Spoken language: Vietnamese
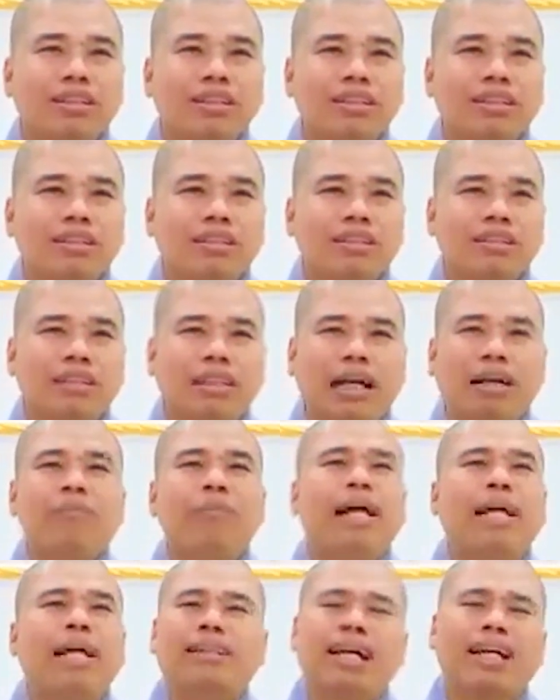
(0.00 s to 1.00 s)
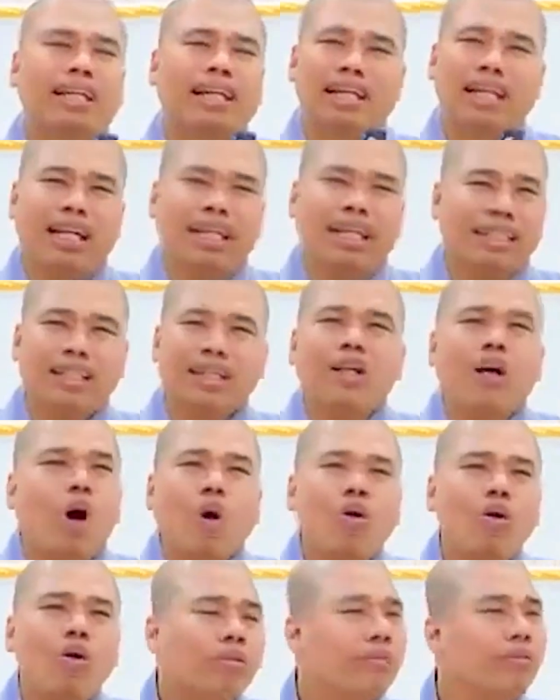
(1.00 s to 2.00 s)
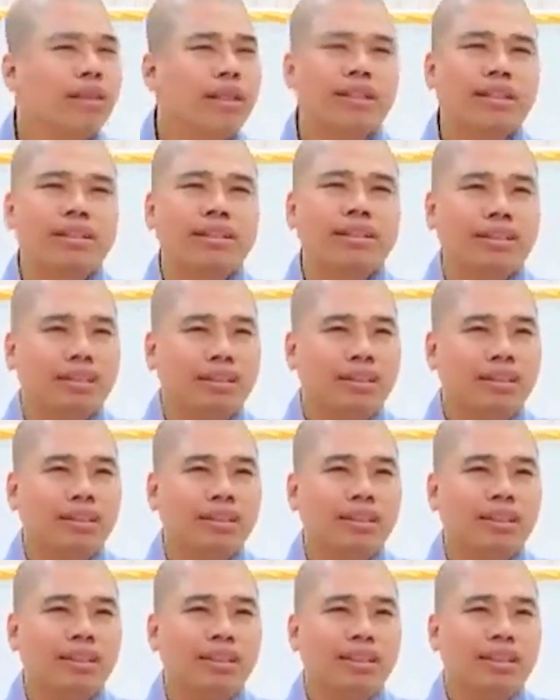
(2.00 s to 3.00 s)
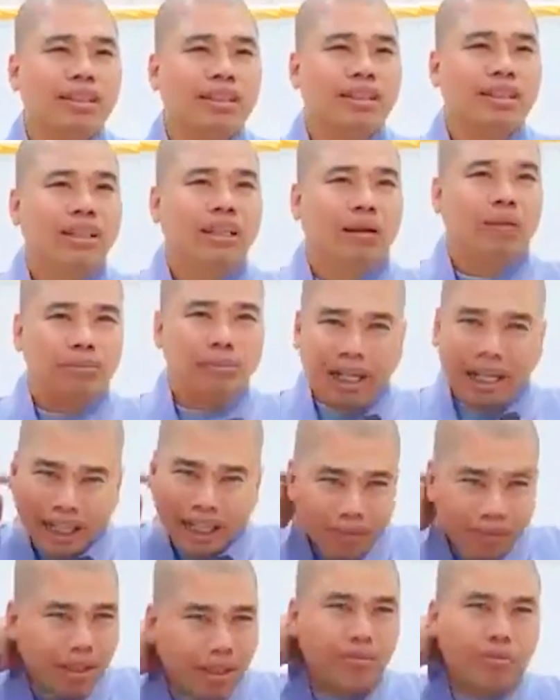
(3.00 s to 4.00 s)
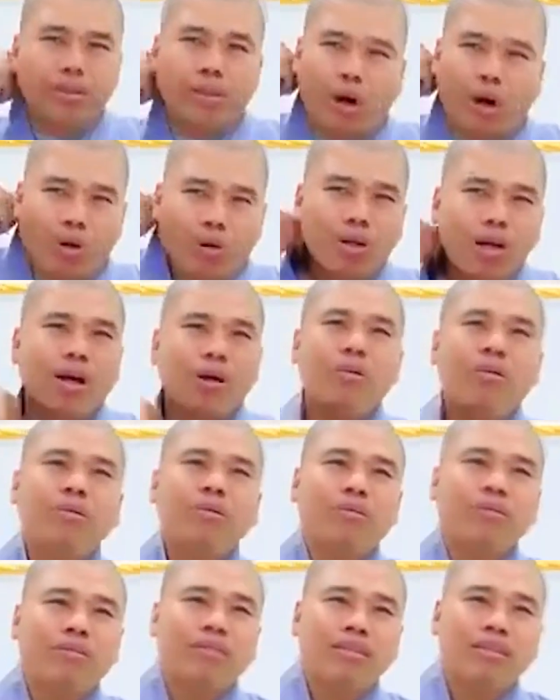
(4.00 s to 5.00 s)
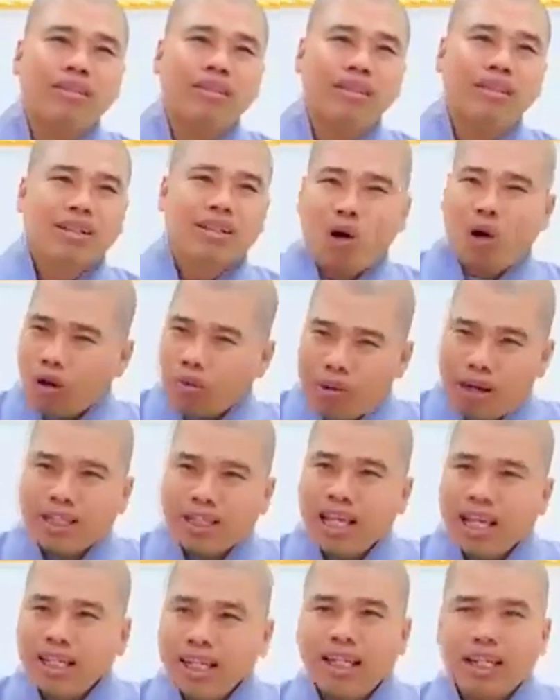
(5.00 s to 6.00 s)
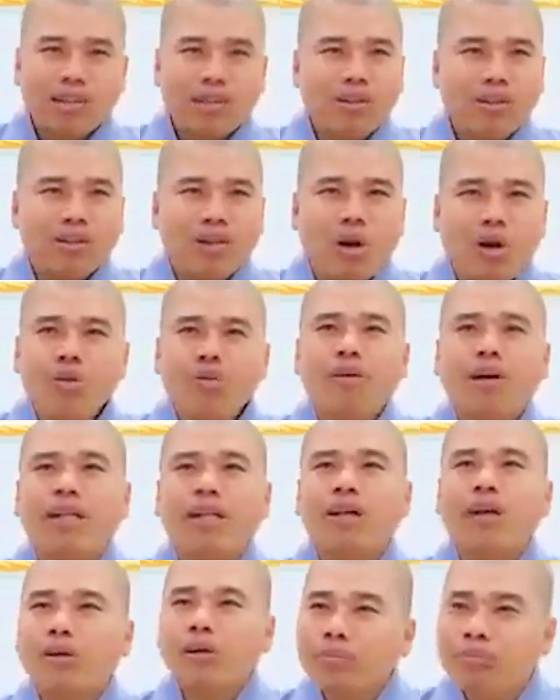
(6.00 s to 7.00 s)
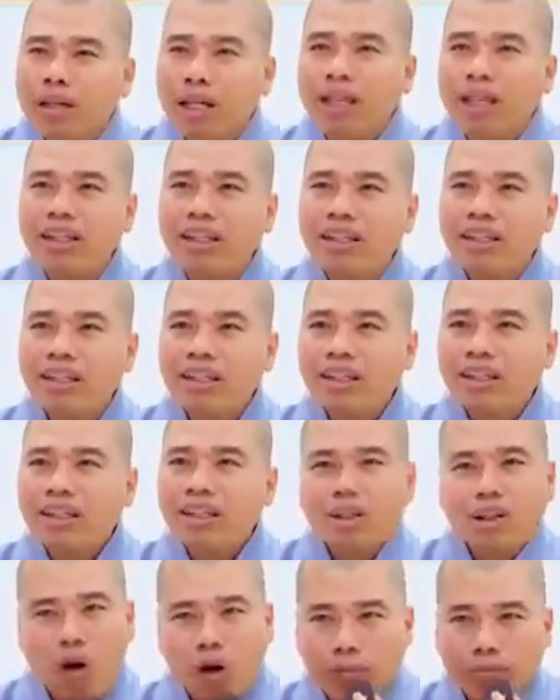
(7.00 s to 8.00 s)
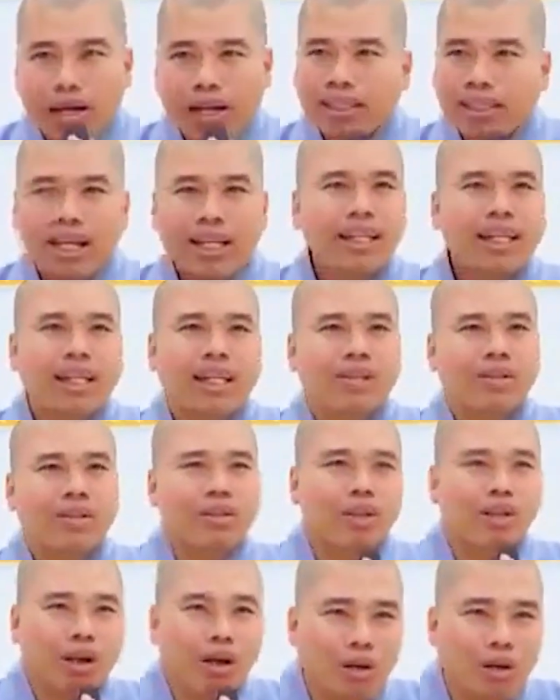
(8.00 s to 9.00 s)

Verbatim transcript: Đã mang thân này là sẽ khổ rồi quý vị ơi. Không ai mà không khổ đâu. Còn mang thân này là còn khổ, Phật nói mà. Còn mang thân này là còn khổ.